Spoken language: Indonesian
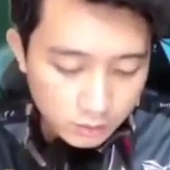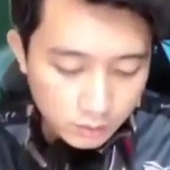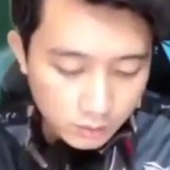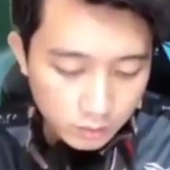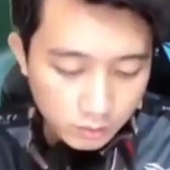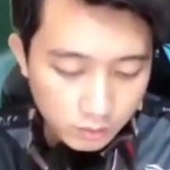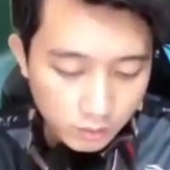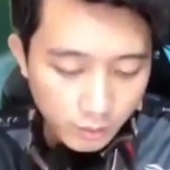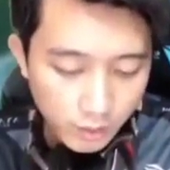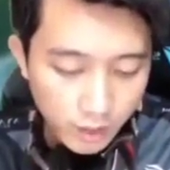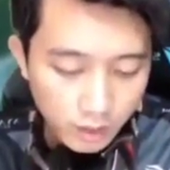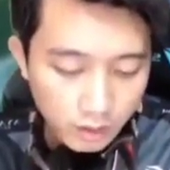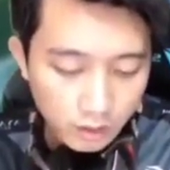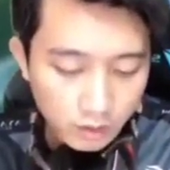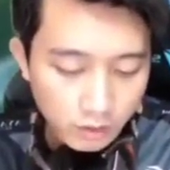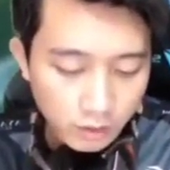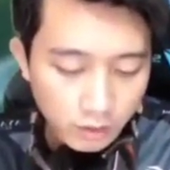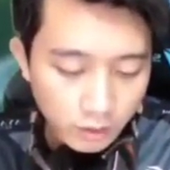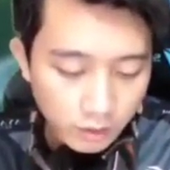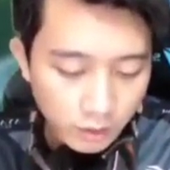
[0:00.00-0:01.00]
Gue main di
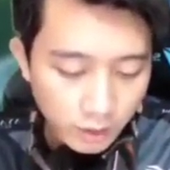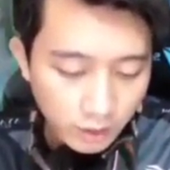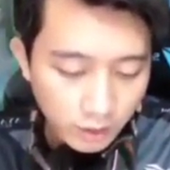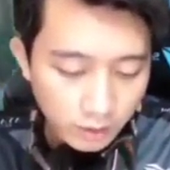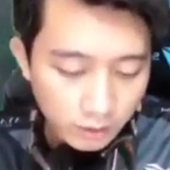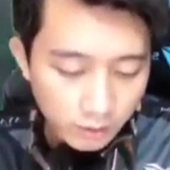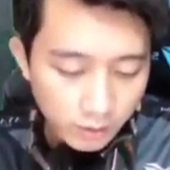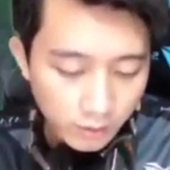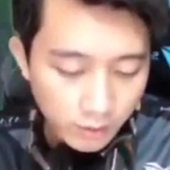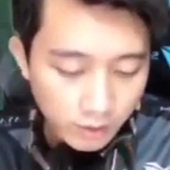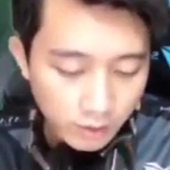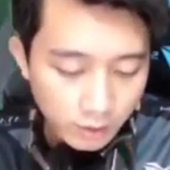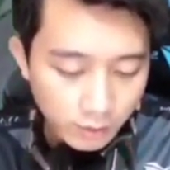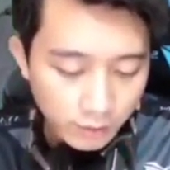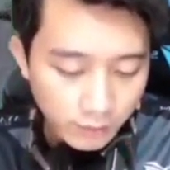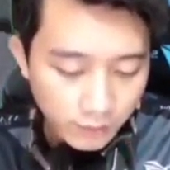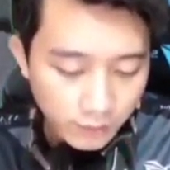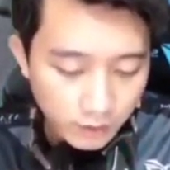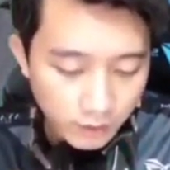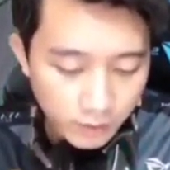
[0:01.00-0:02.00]
golet, gue main offline gak pernah